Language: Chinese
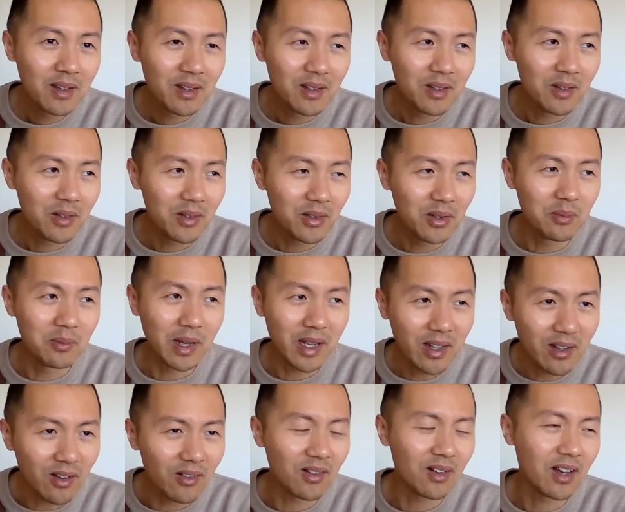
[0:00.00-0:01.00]
又又没
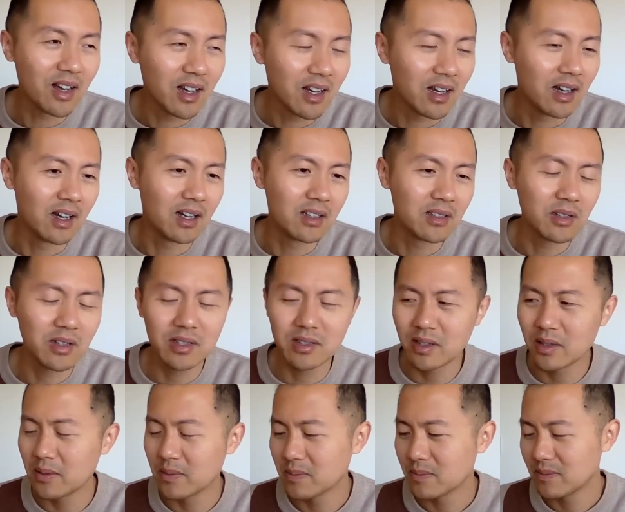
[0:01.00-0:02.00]
有了啊，所以这
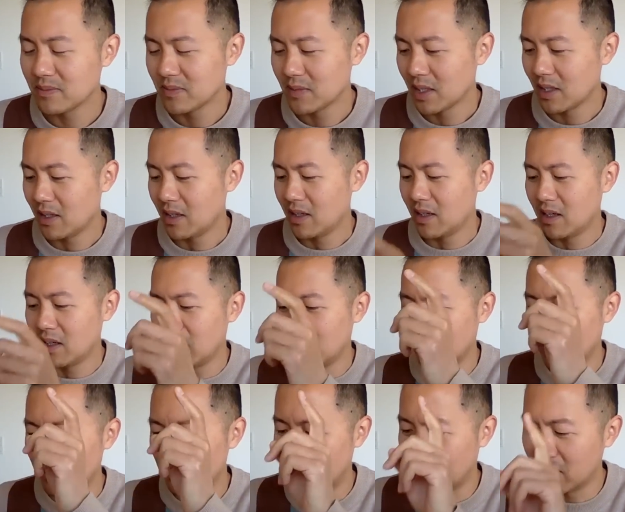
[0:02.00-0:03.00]
个
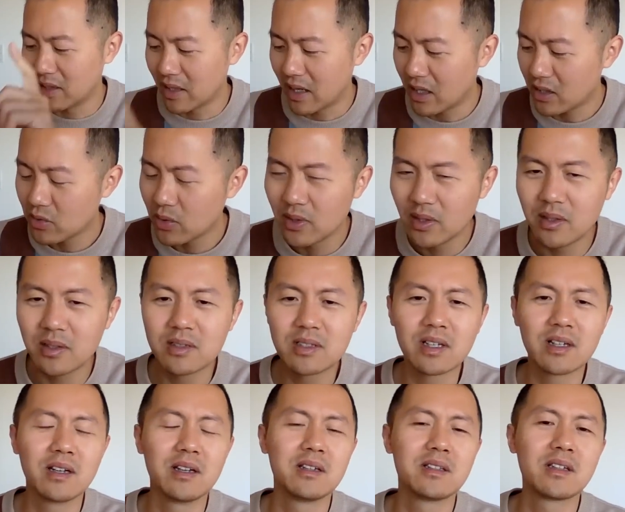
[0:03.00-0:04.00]
呃本来村这
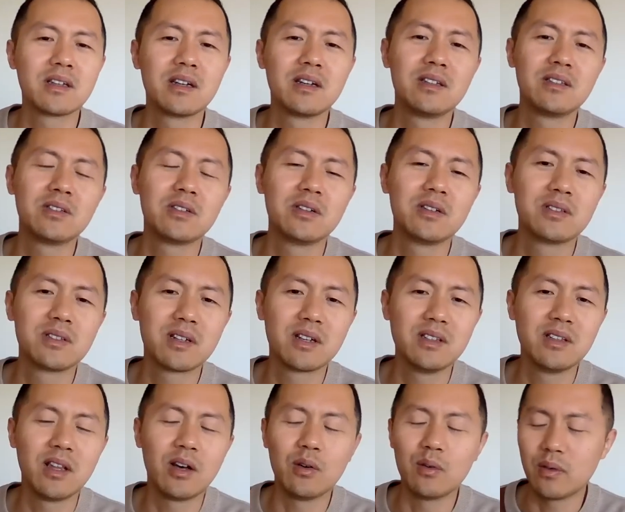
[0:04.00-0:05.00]
个这个这个这个
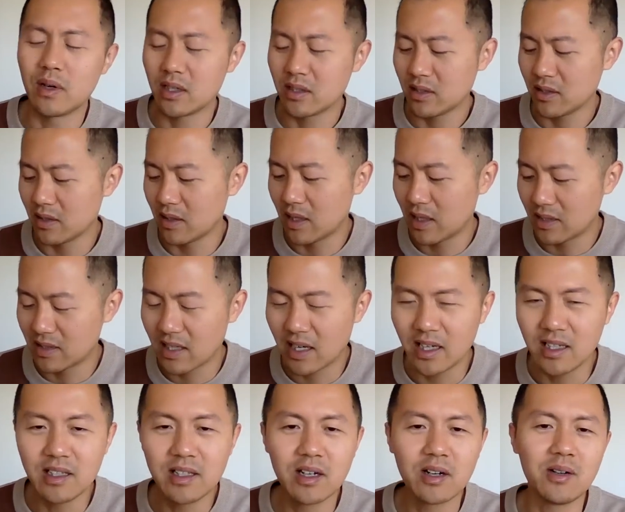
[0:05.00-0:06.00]
老房子啊
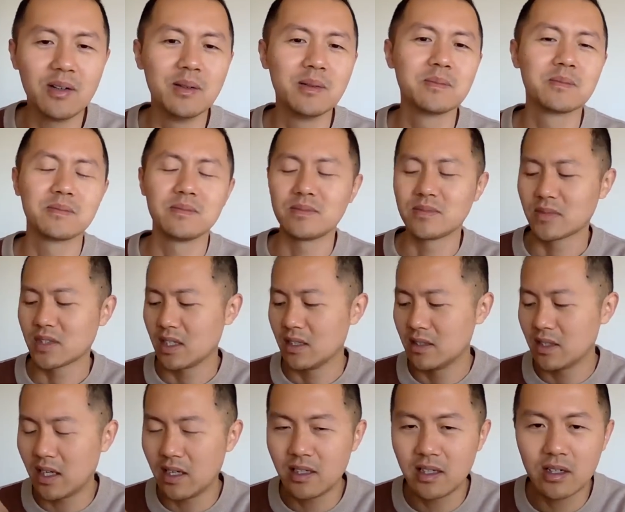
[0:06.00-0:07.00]
拆掉。
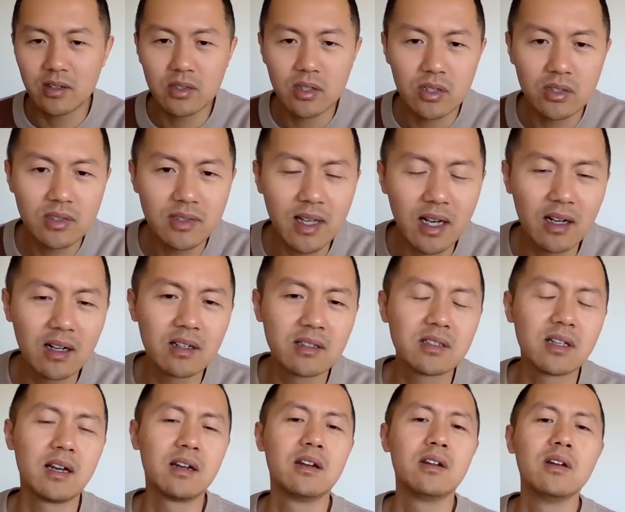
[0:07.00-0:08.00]
拆掉就后上了
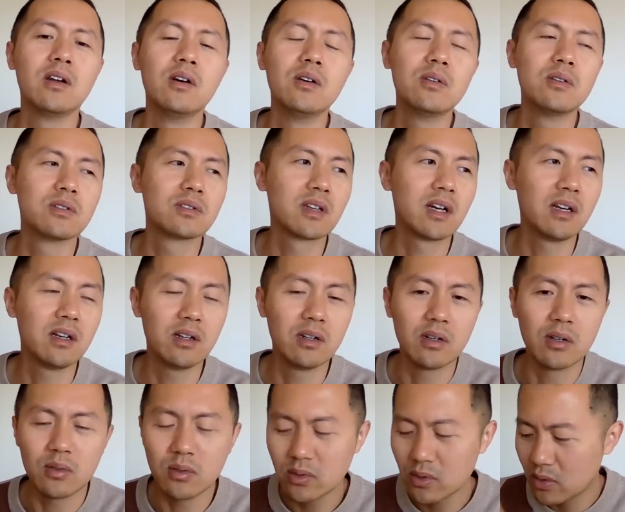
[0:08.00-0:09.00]
上了楼，上了
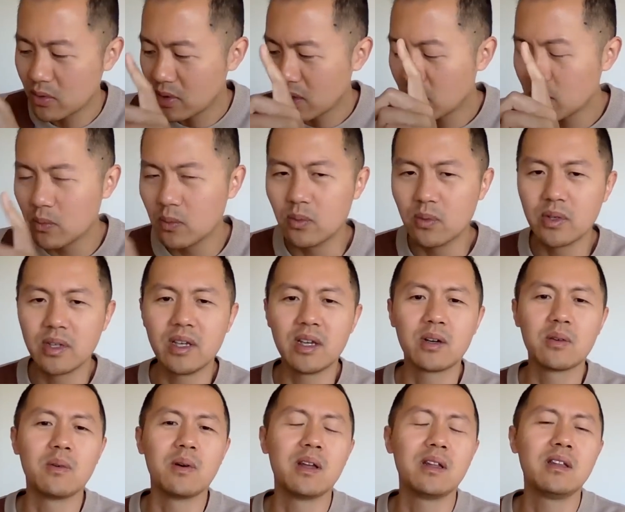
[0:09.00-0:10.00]
楼又要物业
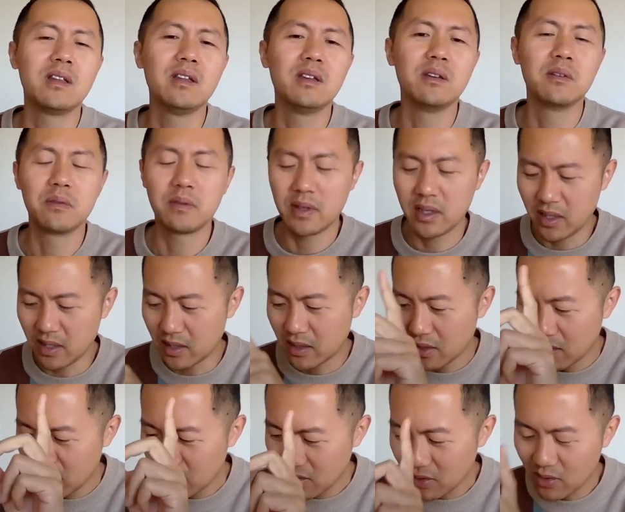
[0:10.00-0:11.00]
管理费，
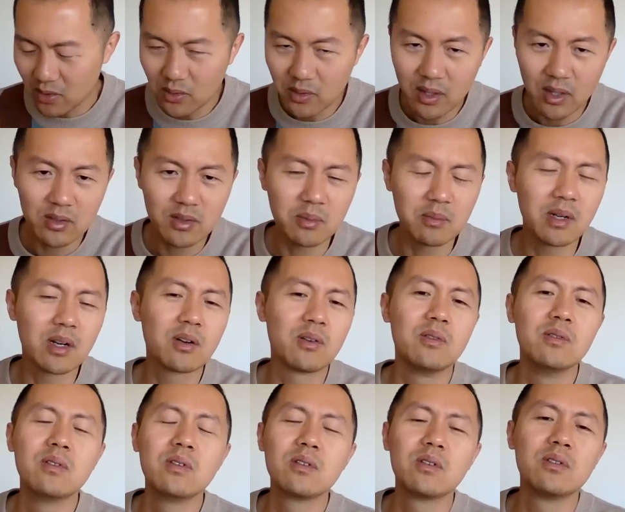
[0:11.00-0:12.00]
又要什么
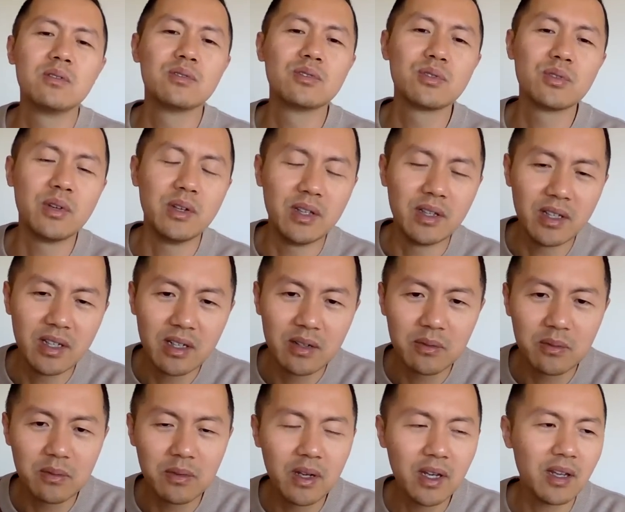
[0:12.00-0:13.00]
公共水
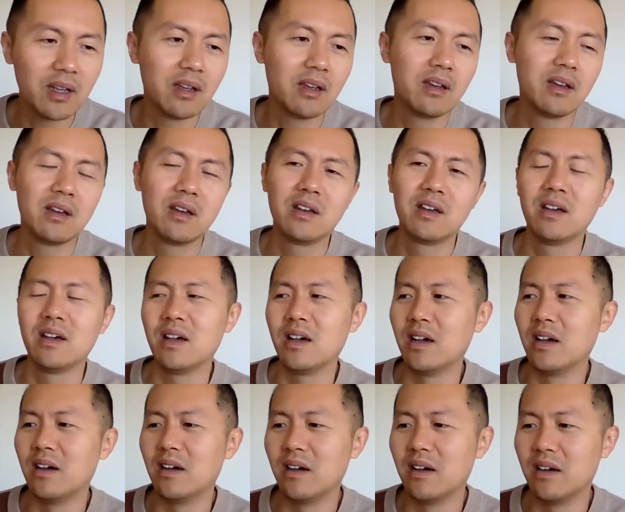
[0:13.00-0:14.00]
电费，
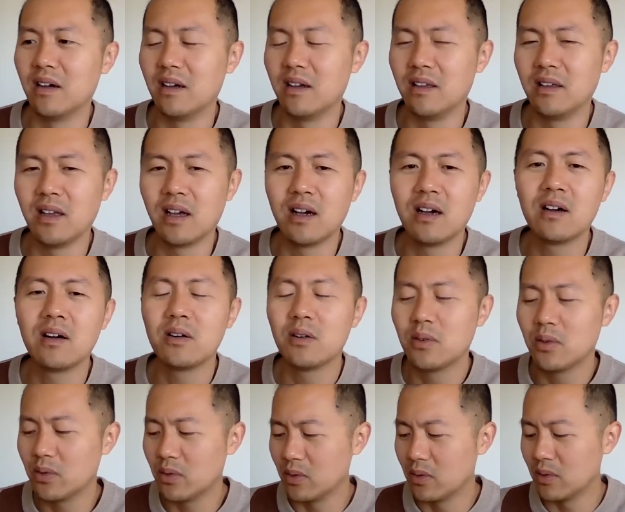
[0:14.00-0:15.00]
嗯，然
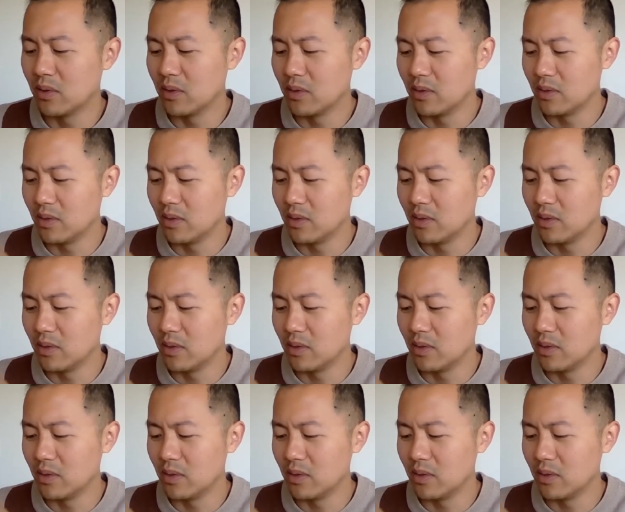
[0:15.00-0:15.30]
后